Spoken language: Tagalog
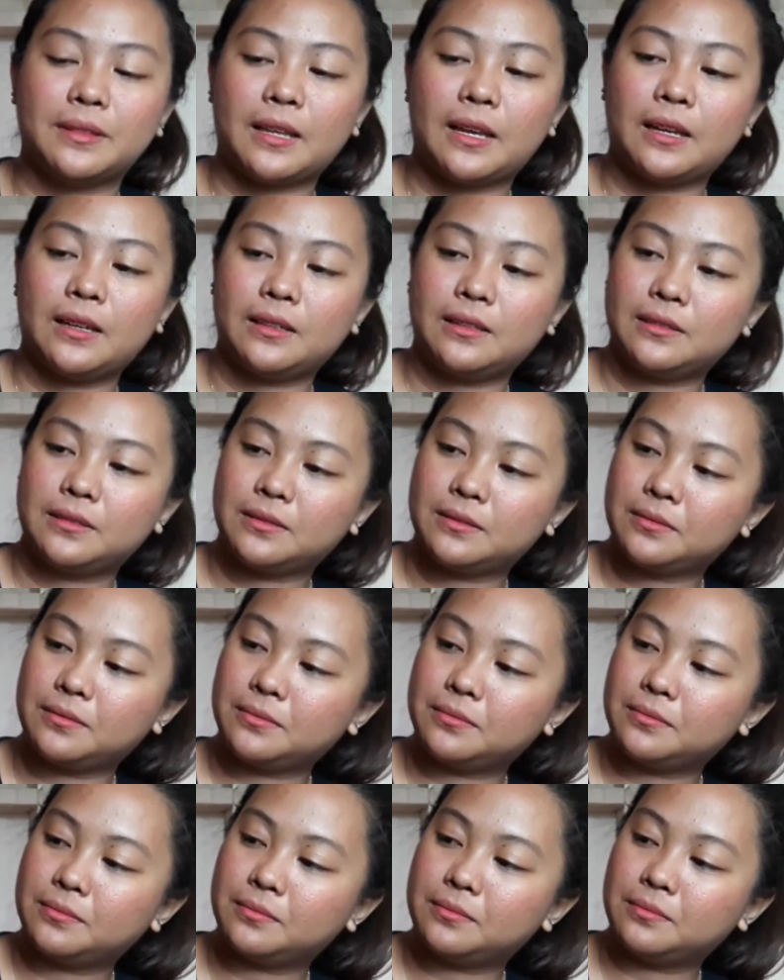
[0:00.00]
ang
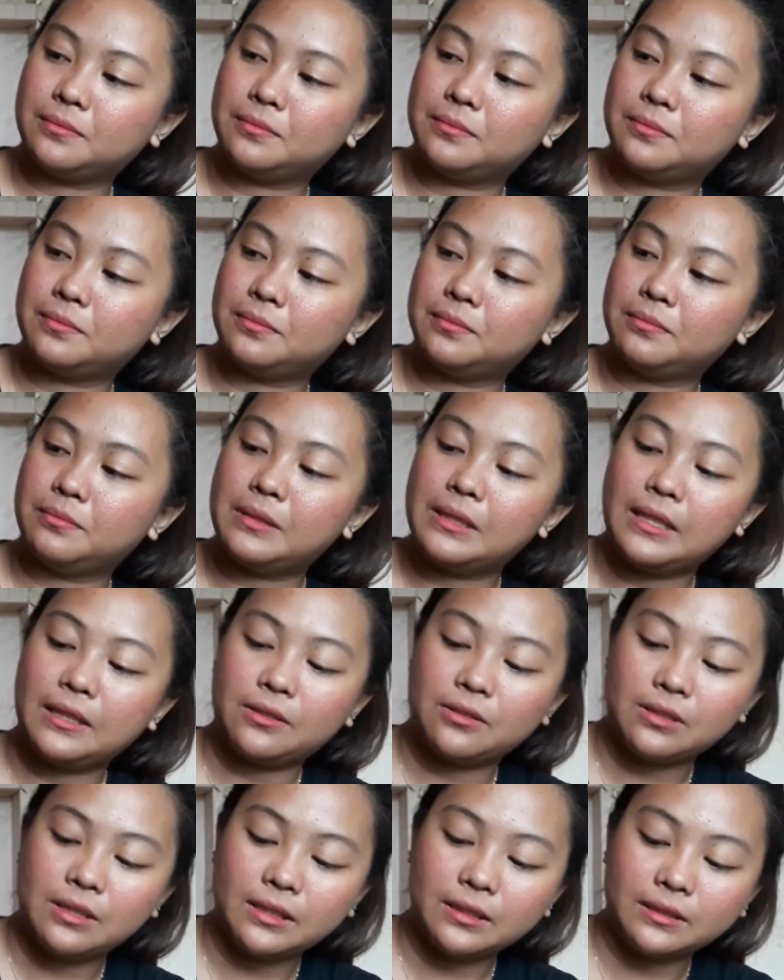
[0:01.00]
bili
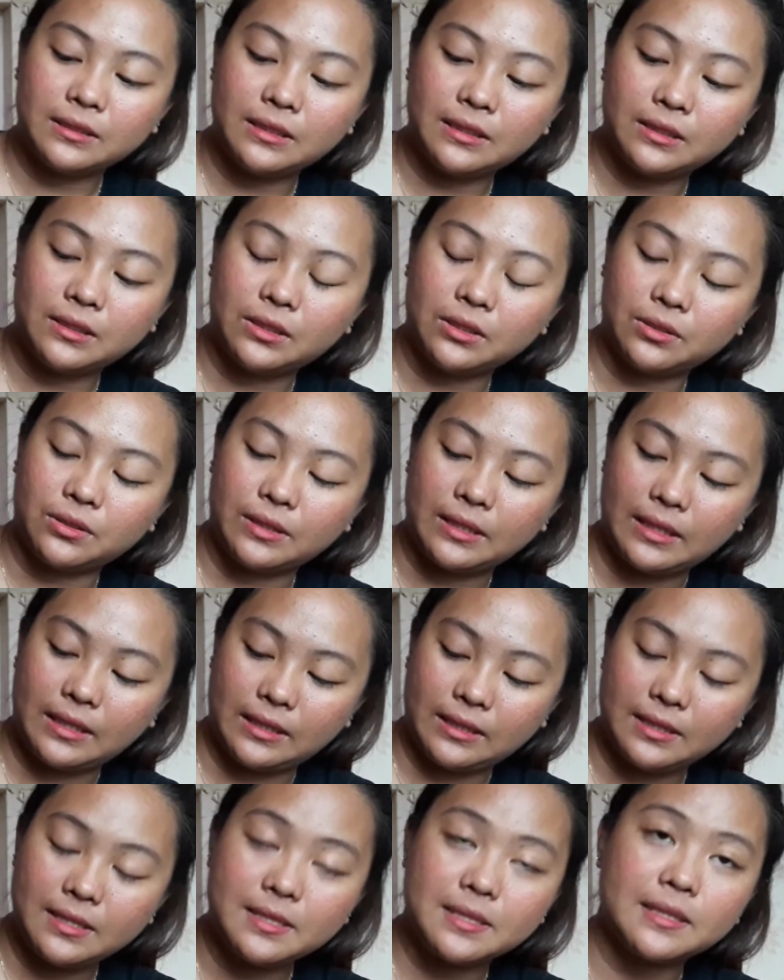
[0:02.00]
ko lang dito
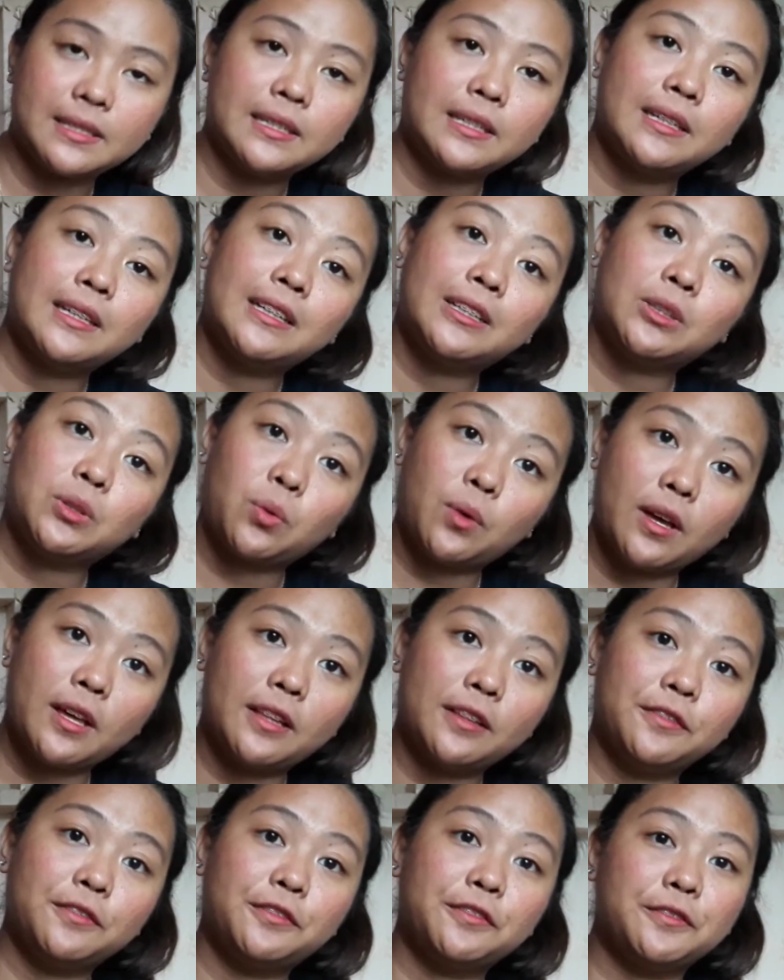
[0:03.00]
is
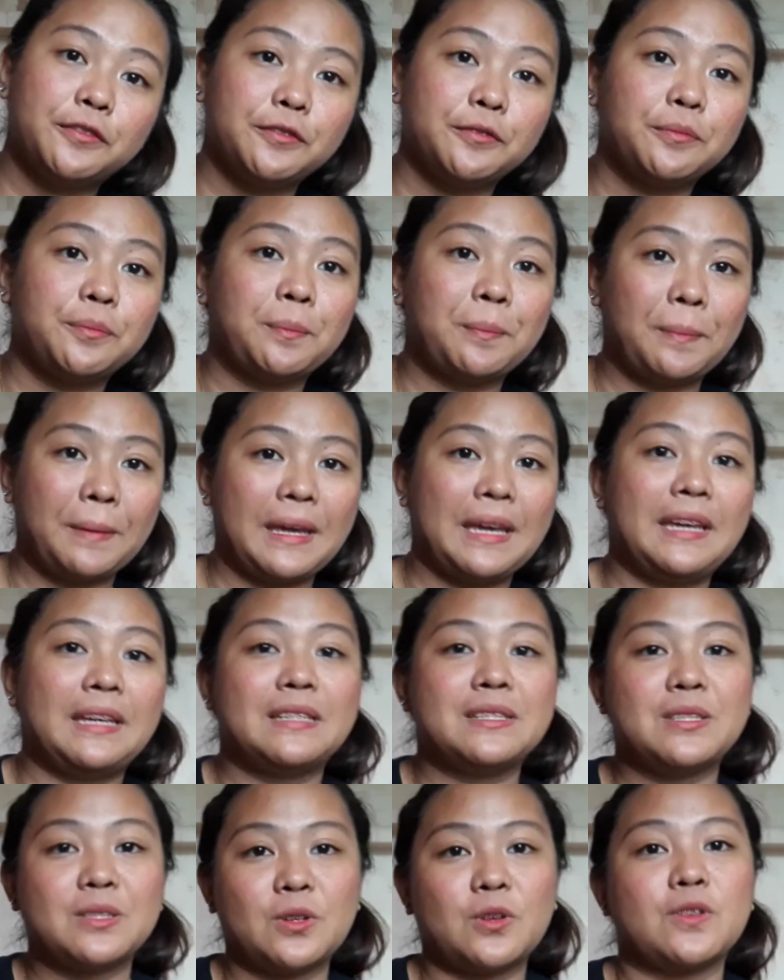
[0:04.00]
12
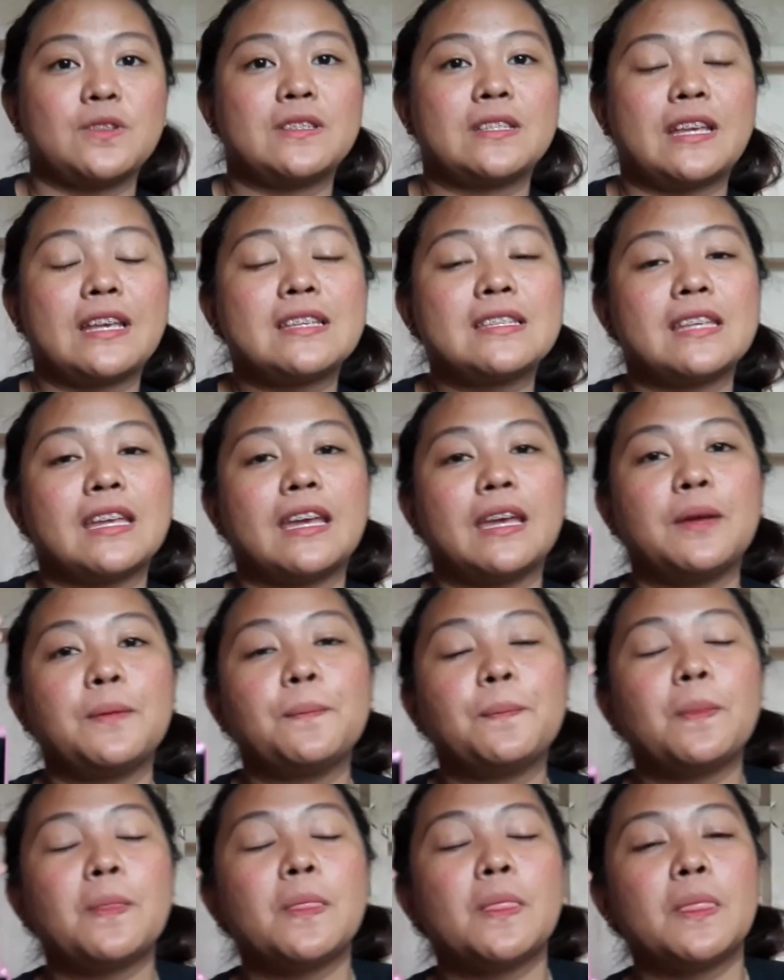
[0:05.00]
pesos. Kasi,
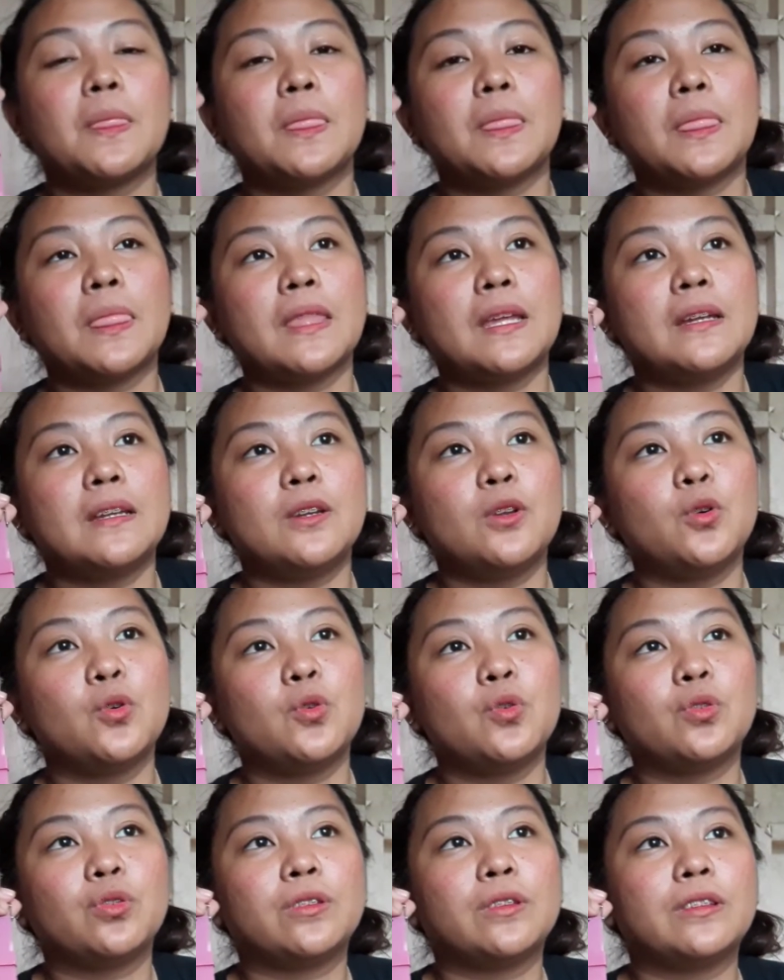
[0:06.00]

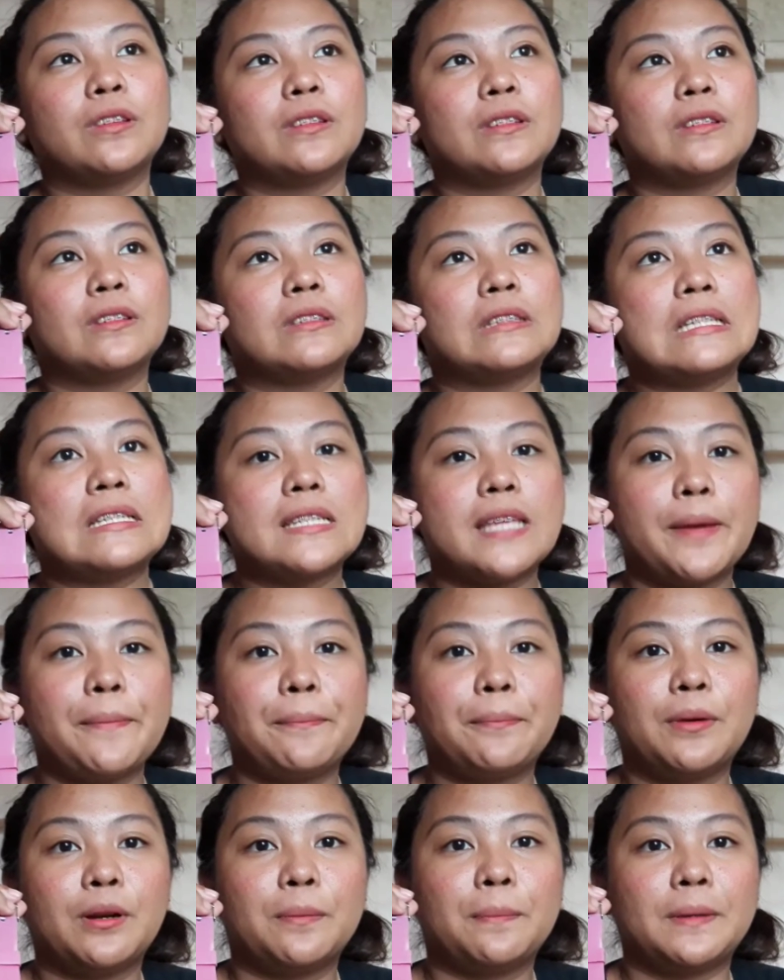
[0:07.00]
nung
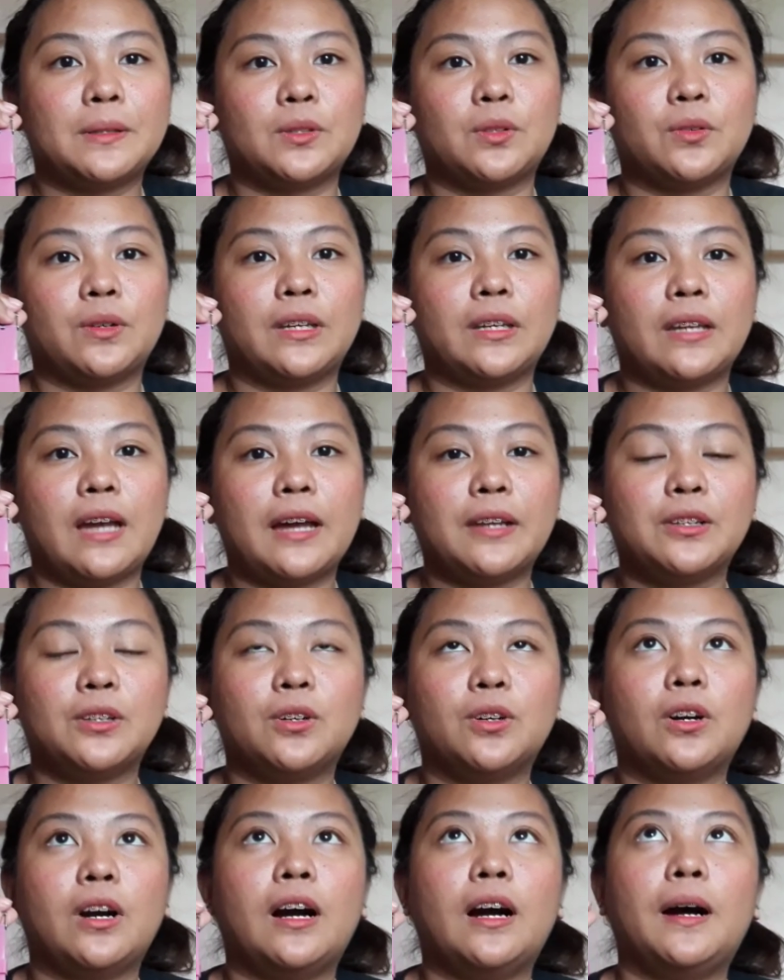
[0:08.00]
December pa to eh,
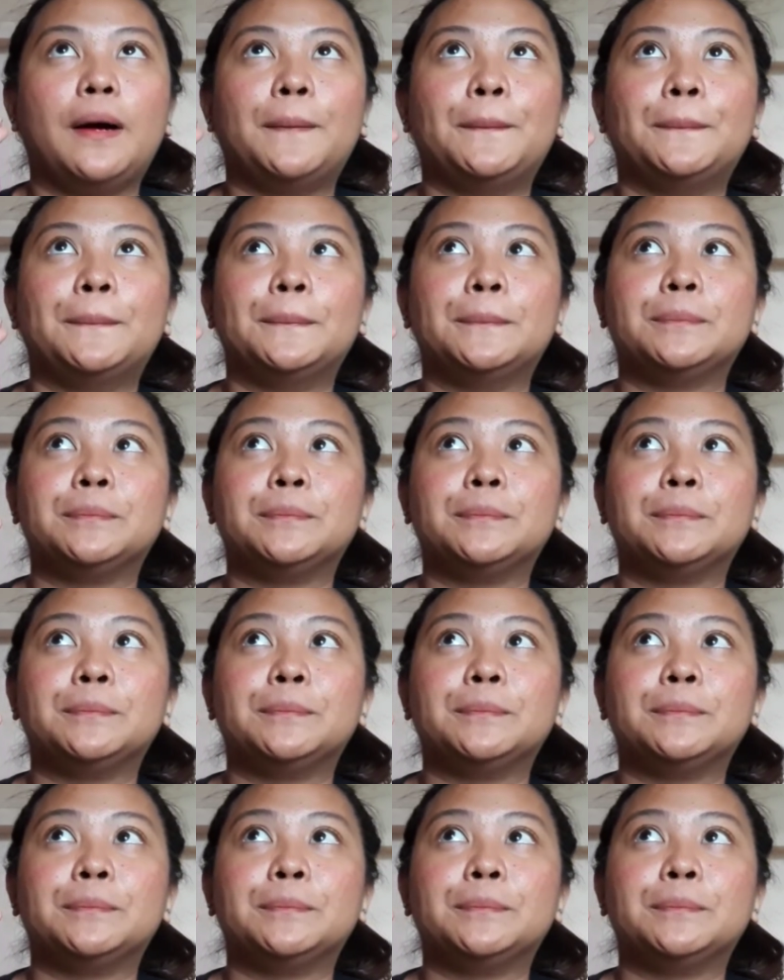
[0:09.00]
ano, um,